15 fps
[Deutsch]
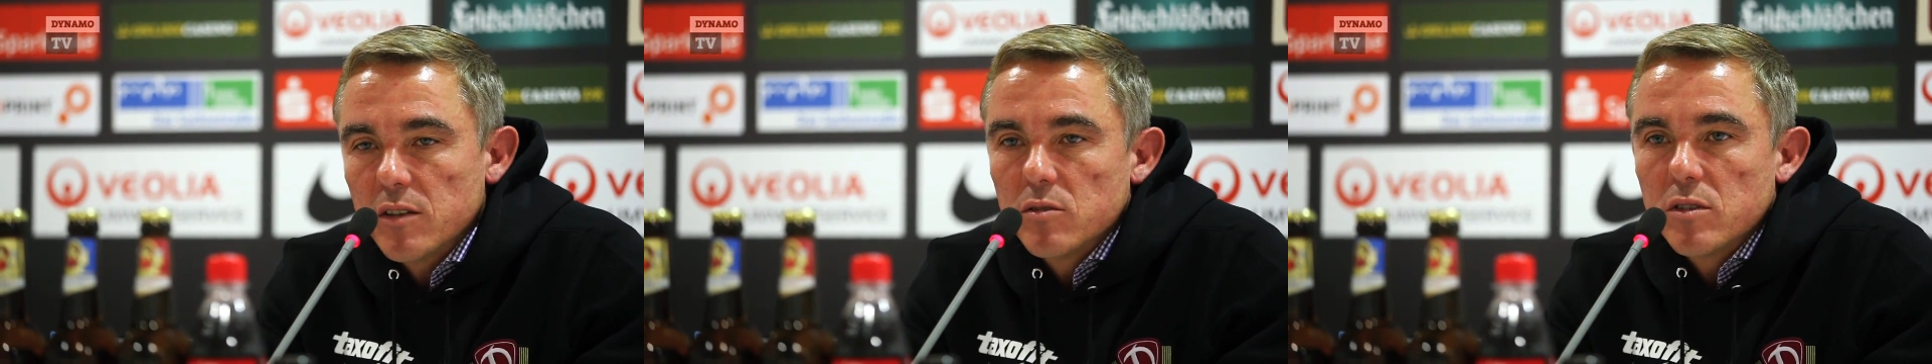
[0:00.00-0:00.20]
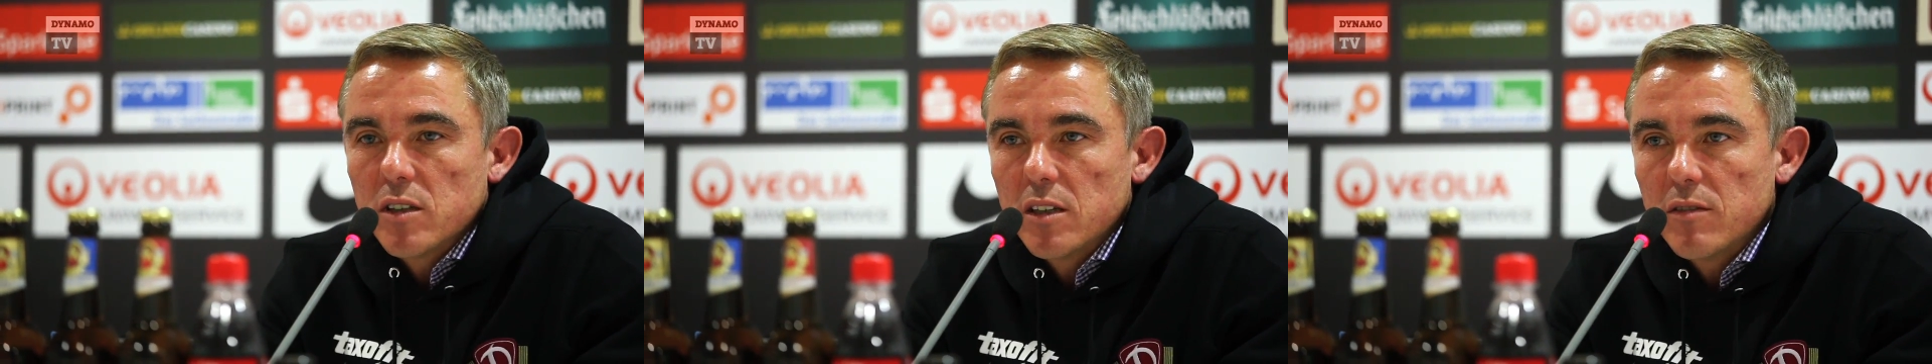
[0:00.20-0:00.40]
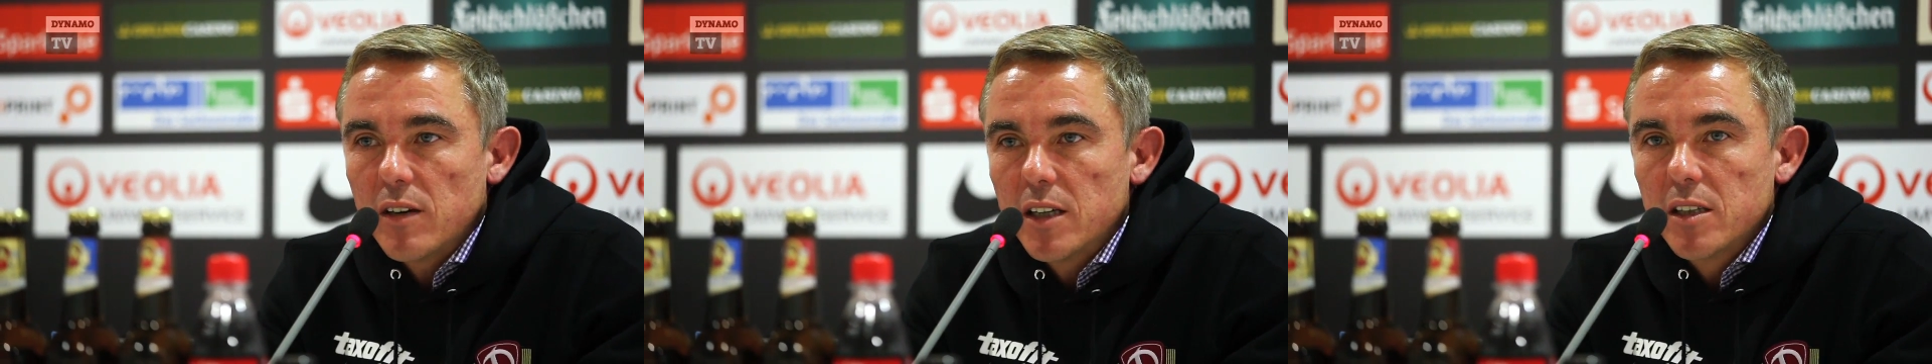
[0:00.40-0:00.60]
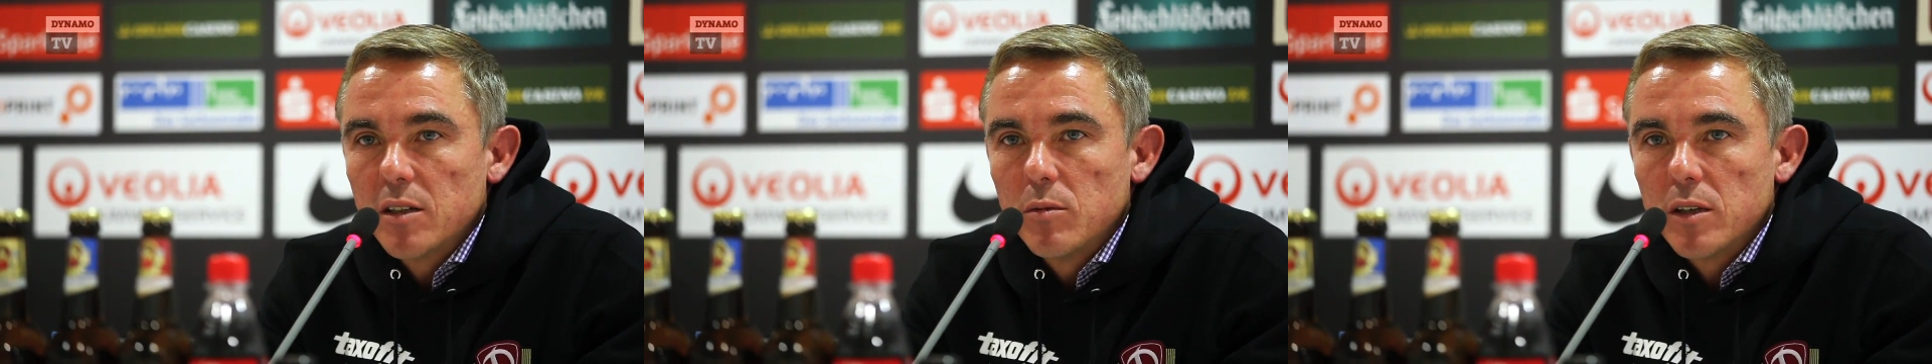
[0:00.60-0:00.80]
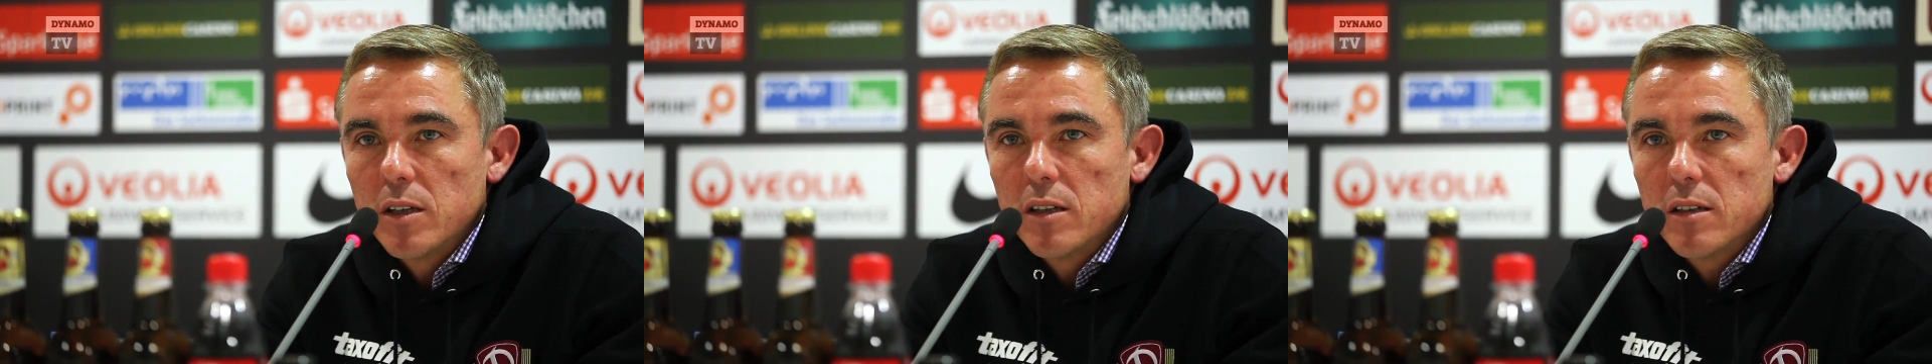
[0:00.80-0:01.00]
was uns halt
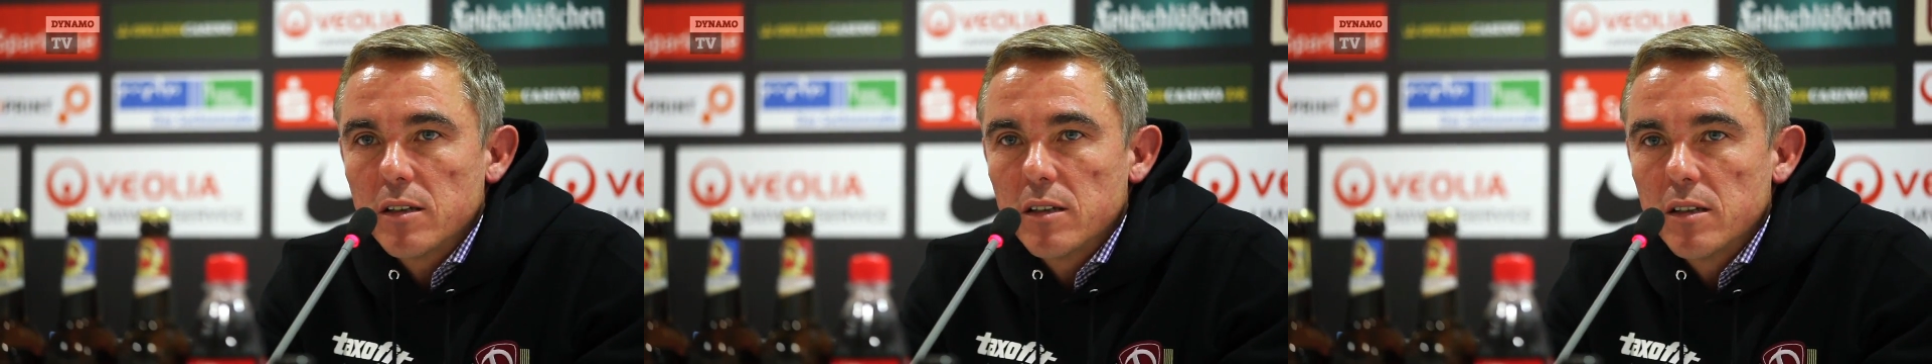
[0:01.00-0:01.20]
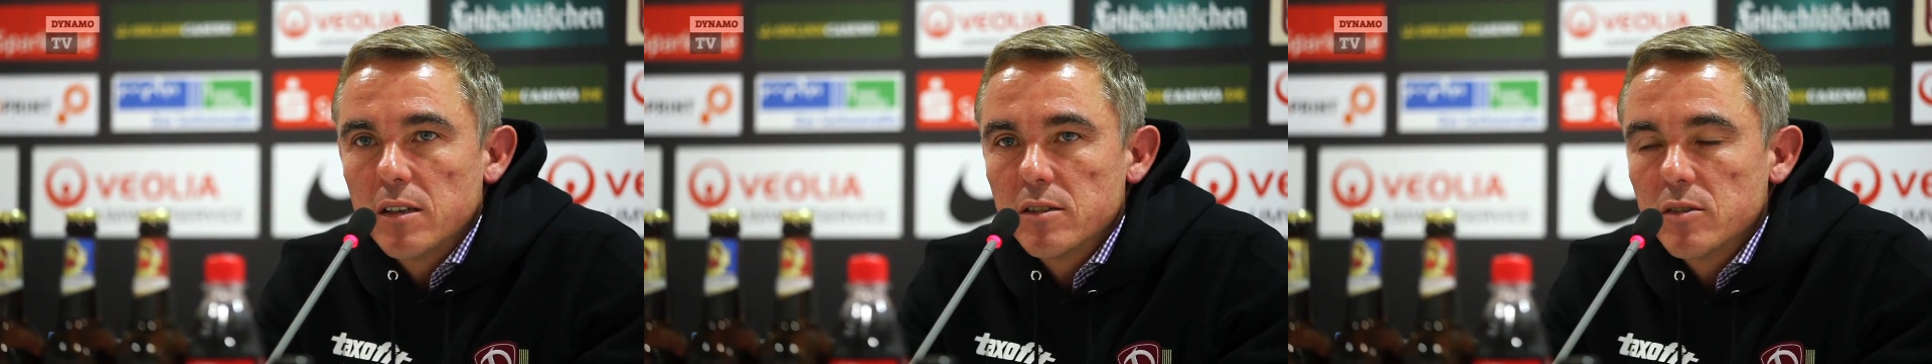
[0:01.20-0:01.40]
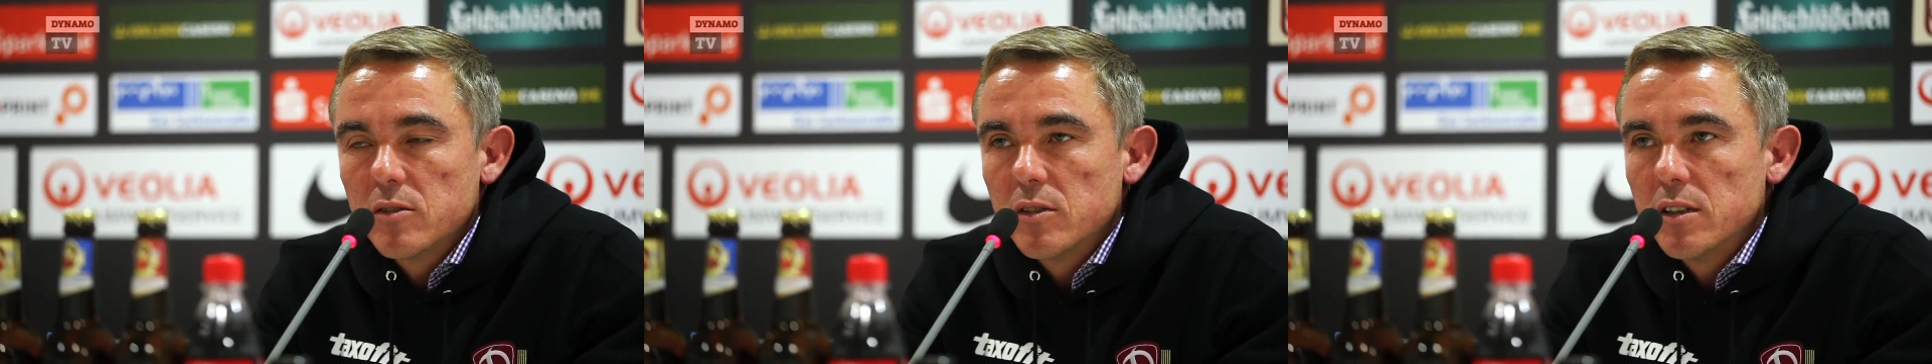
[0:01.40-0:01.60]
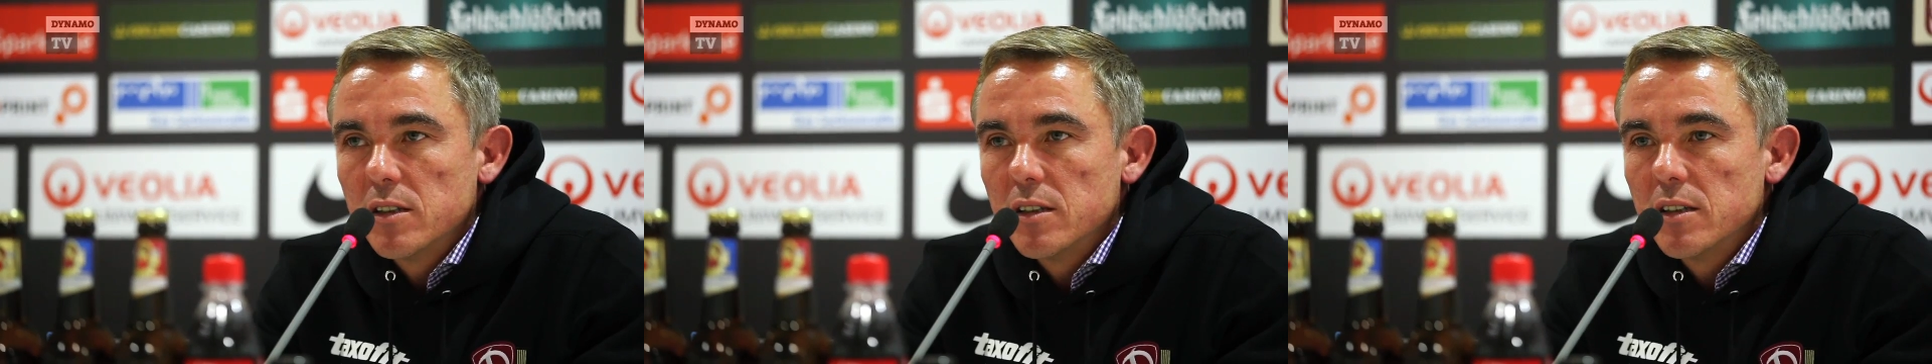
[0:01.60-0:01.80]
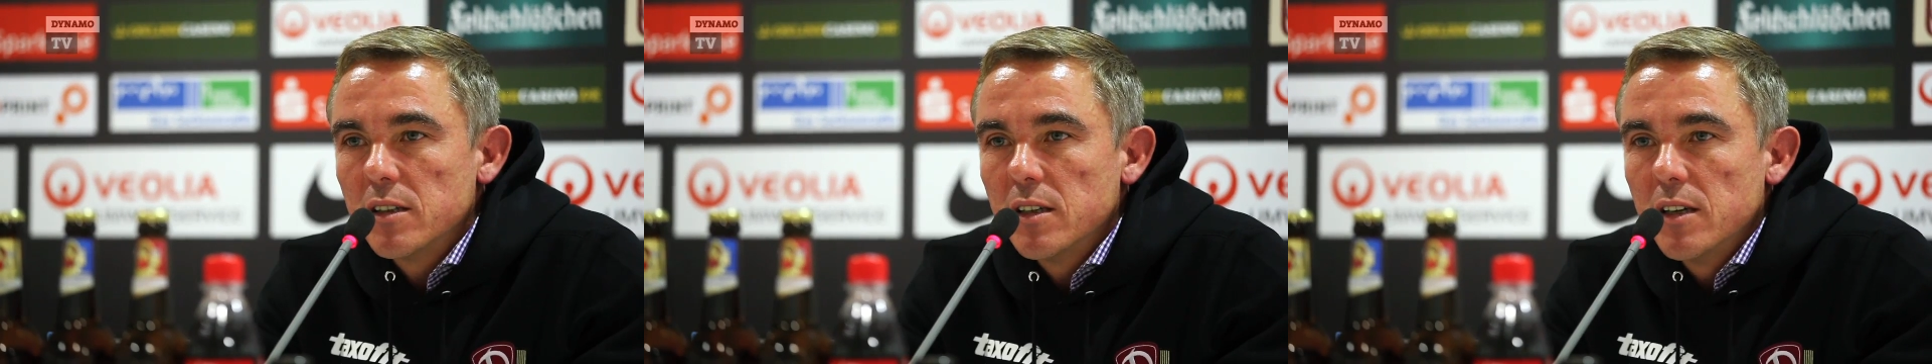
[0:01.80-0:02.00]
weiterbringt. Ja, also
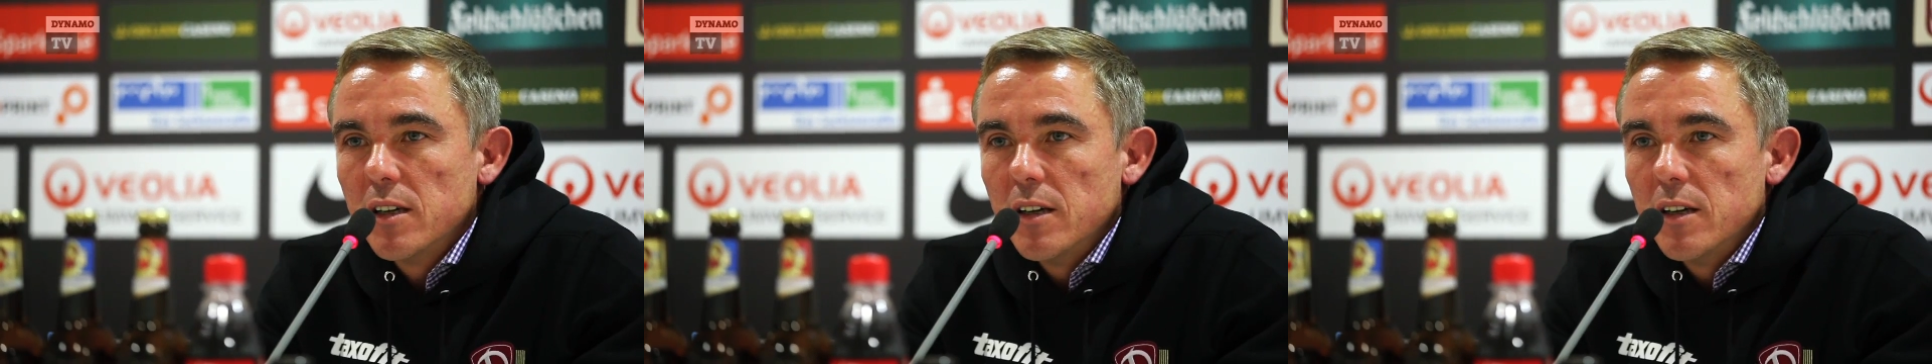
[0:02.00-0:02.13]
äh,